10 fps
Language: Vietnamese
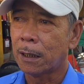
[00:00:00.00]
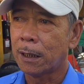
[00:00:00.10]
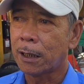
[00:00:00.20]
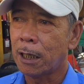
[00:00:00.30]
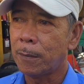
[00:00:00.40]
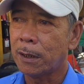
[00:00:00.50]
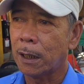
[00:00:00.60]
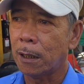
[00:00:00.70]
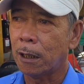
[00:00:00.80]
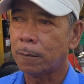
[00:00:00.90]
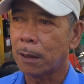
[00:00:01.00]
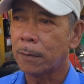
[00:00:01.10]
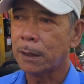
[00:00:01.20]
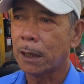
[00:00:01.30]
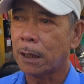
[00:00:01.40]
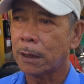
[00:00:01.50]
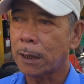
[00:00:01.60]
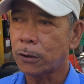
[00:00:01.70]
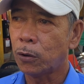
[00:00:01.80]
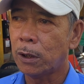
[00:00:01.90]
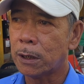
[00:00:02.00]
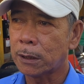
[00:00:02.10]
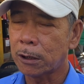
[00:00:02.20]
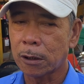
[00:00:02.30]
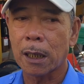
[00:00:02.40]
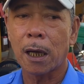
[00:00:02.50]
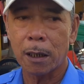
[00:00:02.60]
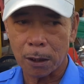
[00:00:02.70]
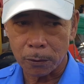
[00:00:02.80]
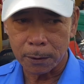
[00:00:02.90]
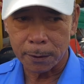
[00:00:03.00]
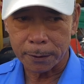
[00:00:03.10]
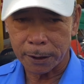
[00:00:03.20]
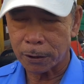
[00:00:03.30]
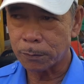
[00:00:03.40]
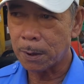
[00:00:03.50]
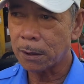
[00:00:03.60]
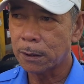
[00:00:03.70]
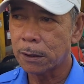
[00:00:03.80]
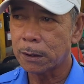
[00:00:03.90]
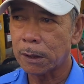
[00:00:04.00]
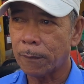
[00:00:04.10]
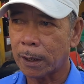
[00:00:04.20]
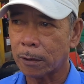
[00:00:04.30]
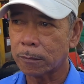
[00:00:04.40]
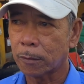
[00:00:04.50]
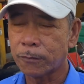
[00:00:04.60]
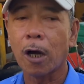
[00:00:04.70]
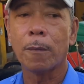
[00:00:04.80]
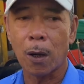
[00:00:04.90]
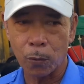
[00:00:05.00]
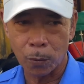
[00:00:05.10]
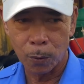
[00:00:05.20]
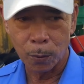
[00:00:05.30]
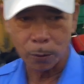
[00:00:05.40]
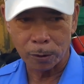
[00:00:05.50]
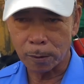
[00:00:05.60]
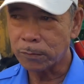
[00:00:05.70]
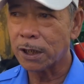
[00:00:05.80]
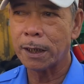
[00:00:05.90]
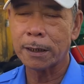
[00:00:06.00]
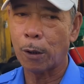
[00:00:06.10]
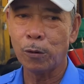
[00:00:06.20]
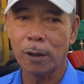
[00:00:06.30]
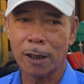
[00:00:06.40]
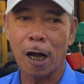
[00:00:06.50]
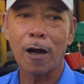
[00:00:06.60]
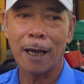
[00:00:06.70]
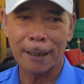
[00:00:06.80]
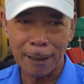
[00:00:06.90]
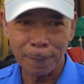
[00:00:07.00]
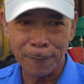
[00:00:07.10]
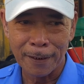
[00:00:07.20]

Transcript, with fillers: kinh tế bây giờ làm ăn bây giờ thì sách số lượng sách là có rồi thì cứ mất lương như vậy mình cũng tạo mẫu mình cũng chưa đến nỗi gọi là khó khăn lắm